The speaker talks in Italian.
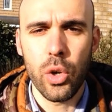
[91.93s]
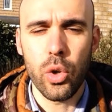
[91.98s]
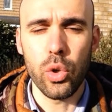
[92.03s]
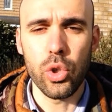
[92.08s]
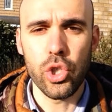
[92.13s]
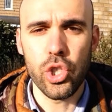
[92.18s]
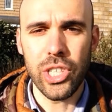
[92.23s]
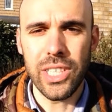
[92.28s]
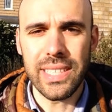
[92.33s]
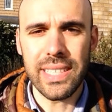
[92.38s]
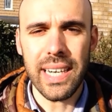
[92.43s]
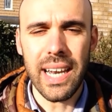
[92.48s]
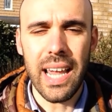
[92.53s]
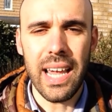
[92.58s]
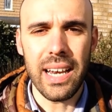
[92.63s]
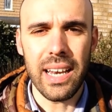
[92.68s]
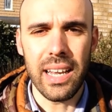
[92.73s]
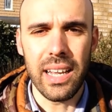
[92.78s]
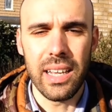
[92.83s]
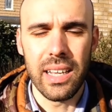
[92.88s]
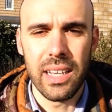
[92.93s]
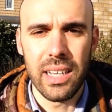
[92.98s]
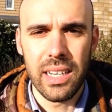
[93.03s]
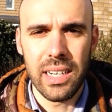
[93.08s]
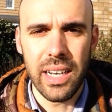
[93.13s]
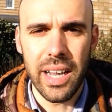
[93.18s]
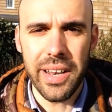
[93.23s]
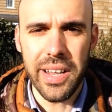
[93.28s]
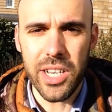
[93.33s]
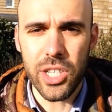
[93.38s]
concentrare
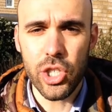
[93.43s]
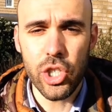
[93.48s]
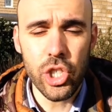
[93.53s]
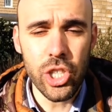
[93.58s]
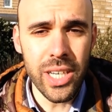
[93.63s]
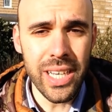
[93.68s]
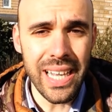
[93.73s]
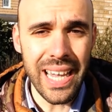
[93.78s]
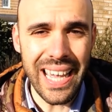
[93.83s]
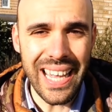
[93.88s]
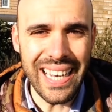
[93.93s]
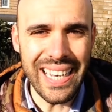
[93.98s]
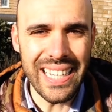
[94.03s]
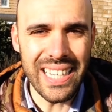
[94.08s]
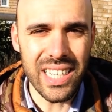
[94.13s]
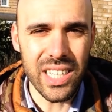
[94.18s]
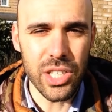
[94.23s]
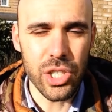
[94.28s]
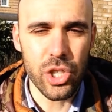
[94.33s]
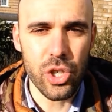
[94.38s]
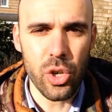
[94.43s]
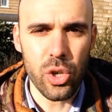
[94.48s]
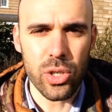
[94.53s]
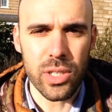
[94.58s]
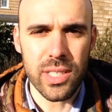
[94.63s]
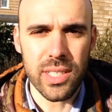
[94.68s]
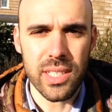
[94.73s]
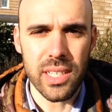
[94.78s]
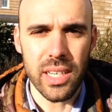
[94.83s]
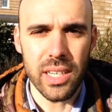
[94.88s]
le energie e le
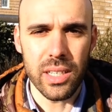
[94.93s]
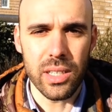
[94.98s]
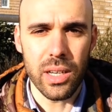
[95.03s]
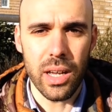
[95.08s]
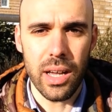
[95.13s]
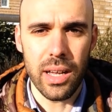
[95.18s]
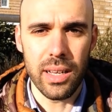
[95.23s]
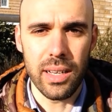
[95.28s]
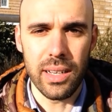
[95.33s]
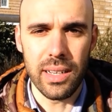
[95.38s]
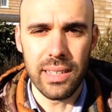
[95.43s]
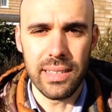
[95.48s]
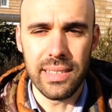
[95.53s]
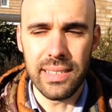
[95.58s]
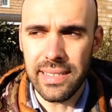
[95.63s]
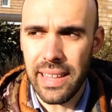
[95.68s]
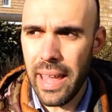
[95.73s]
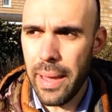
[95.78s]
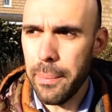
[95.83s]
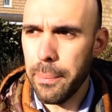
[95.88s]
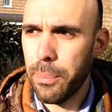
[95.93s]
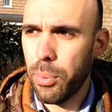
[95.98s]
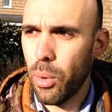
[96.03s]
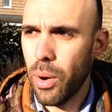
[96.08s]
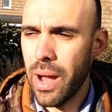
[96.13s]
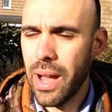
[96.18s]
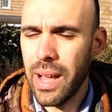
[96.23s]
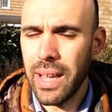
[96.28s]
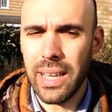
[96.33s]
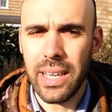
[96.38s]
risorse eh, di
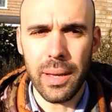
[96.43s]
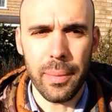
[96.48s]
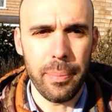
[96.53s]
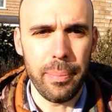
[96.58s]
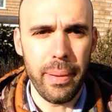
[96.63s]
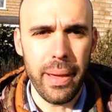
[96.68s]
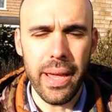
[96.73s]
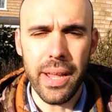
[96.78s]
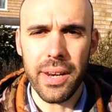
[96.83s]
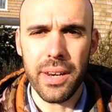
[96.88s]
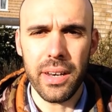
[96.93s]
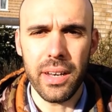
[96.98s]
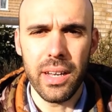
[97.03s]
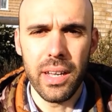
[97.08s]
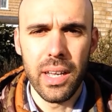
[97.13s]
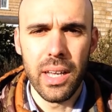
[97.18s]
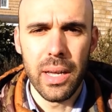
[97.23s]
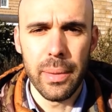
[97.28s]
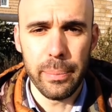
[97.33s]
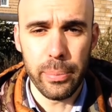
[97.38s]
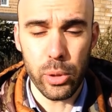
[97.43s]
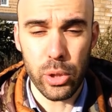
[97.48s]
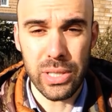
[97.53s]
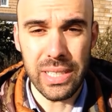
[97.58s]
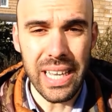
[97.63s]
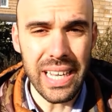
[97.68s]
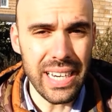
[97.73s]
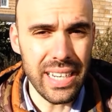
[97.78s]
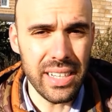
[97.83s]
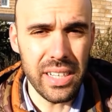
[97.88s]
tempo anche per
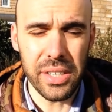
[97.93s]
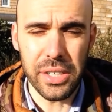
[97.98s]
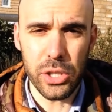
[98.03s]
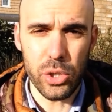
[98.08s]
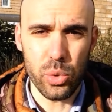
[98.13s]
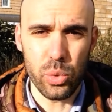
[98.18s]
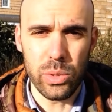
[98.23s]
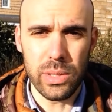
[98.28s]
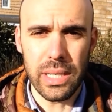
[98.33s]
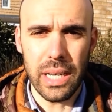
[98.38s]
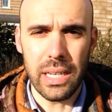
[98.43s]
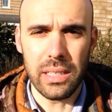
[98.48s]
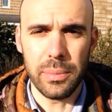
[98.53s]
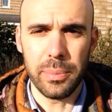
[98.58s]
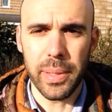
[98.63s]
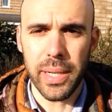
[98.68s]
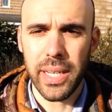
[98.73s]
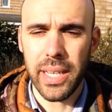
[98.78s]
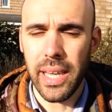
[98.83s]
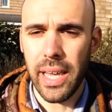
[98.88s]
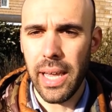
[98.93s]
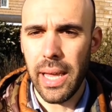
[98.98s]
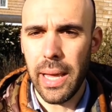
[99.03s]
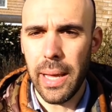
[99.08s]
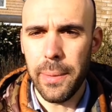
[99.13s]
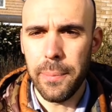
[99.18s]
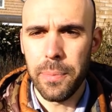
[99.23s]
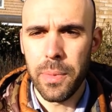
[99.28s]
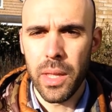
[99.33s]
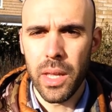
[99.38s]
portare dei risultati,
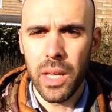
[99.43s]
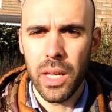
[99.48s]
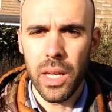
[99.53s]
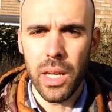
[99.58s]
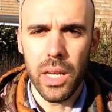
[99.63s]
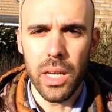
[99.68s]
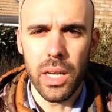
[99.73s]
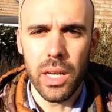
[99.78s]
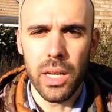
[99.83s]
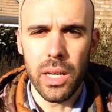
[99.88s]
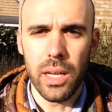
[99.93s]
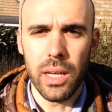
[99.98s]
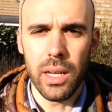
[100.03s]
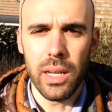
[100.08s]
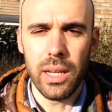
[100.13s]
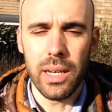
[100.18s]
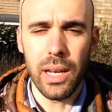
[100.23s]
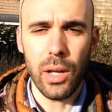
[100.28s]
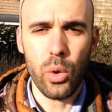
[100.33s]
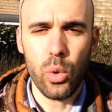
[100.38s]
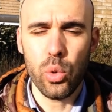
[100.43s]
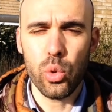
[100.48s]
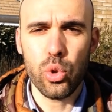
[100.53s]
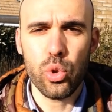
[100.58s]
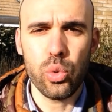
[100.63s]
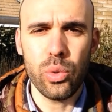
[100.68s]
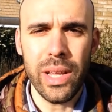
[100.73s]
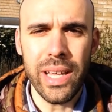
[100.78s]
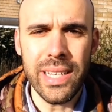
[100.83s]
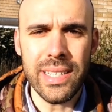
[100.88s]
perché eh, la
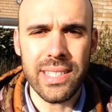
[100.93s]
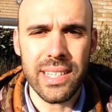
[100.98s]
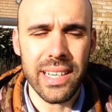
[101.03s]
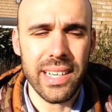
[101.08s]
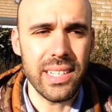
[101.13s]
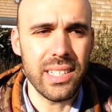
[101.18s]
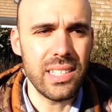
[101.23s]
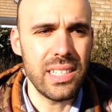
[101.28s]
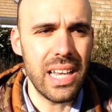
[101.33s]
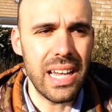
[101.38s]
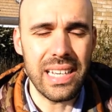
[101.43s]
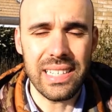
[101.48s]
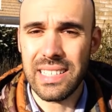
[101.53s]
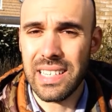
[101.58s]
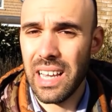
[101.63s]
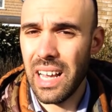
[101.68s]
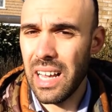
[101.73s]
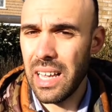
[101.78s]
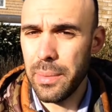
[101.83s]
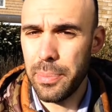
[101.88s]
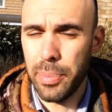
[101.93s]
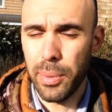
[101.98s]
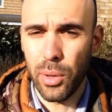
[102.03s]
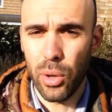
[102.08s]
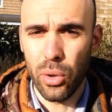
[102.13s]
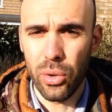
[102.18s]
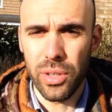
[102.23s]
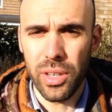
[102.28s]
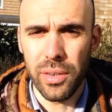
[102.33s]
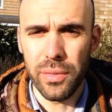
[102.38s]
consulenza che sia a
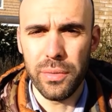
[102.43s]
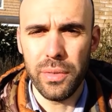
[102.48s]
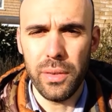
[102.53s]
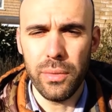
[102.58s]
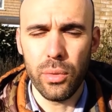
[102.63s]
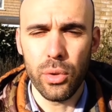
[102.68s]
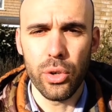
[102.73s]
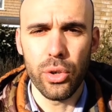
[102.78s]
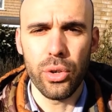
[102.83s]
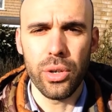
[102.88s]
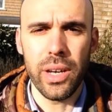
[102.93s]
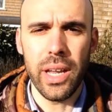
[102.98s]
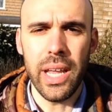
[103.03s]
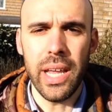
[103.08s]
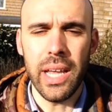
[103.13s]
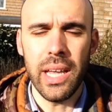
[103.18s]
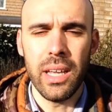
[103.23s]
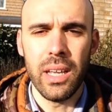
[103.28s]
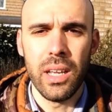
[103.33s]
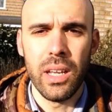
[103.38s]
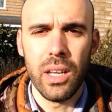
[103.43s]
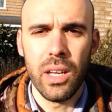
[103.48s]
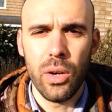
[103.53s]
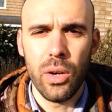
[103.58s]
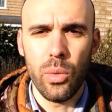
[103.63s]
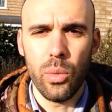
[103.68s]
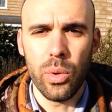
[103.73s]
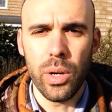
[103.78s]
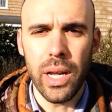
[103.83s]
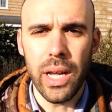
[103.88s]
Skype o dal vivo non è
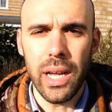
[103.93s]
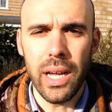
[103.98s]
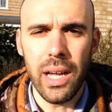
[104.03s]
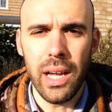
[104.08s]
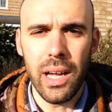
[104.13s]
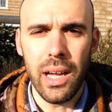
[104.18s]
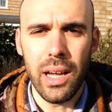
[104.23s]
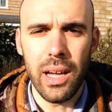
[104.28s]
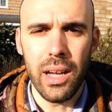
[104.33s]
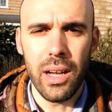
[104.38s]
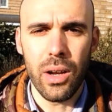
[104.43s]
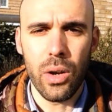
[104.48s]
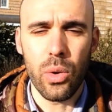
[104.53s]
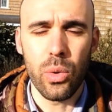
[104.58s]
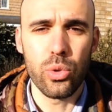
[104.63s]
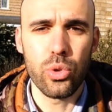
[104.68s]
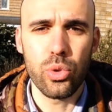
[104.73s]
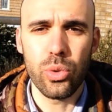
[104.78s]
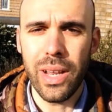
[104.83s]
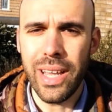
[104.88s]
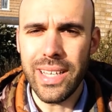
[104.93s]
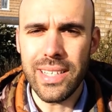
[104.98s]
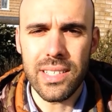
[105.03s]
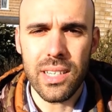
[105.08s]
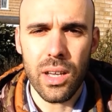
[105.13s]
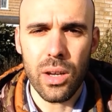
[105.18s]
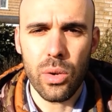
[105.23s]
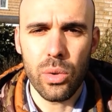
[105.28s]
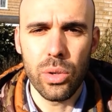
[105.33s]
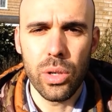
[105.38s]
una
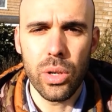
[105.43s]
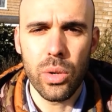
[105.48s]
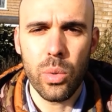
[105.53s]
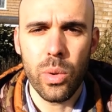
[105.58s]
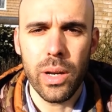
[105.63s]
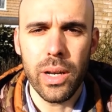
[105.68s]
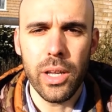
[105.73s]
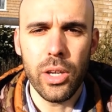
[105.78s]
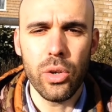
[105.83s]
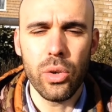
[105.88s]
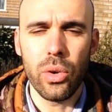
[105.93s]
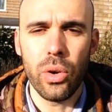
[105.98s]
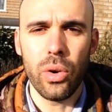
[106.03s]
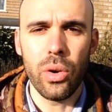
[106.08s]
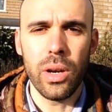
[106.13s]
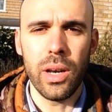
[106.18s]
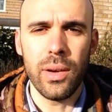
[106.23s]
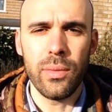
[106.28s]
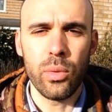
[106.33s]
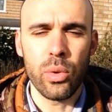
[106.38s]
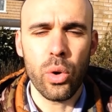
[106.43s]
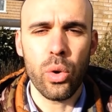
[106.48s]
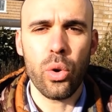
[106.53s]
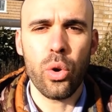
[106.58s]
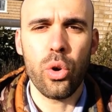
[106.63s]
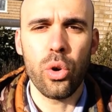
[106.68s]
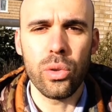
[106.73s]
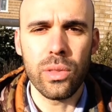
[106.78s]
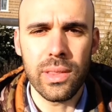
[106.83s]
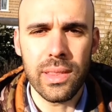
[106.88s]
consulenza con il quale io lavoro
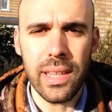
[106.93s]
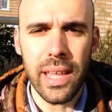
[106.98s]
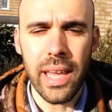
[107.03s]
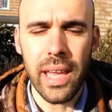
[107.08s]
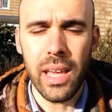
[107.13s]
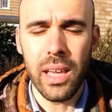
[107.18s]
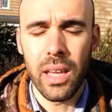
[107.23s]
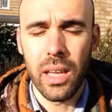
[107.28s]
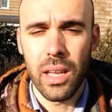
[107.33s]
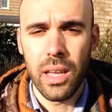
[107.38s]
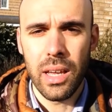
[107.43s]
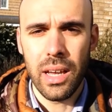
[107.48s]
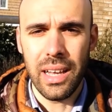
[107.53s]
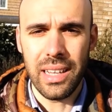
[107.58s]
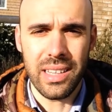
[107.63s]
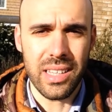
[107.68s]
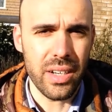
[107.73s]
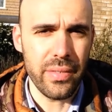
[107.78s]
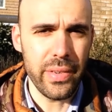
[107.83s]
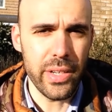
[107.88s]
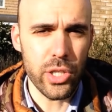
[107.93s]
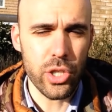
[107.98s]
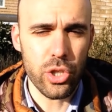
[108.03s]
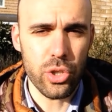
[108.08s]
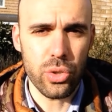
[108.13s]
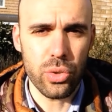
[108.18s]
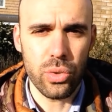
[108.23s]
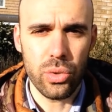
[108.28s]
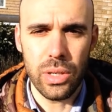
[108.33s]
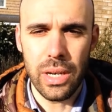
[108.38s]
con te
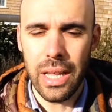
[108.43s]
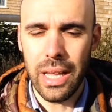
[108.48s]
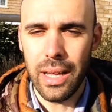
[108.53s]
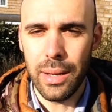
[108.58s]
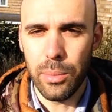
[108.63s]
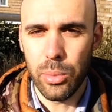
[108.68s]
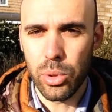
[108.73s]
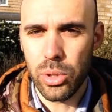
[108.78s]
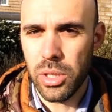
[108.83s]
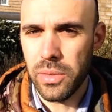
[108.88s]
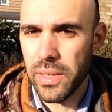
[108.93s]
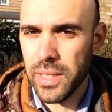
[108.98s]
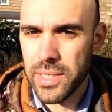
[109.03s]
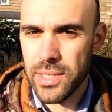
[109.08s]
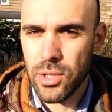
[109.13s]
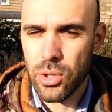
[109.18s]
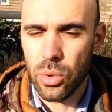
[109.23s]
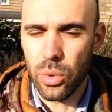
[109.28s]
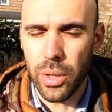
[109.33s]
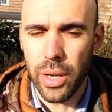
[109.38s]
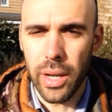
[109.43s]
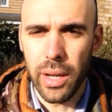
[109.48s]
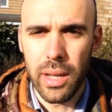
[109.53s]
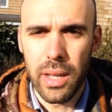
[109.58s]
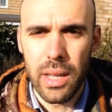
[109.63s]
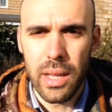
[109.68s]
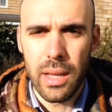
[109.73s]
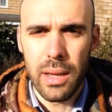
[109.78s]
attraverso la motivazione,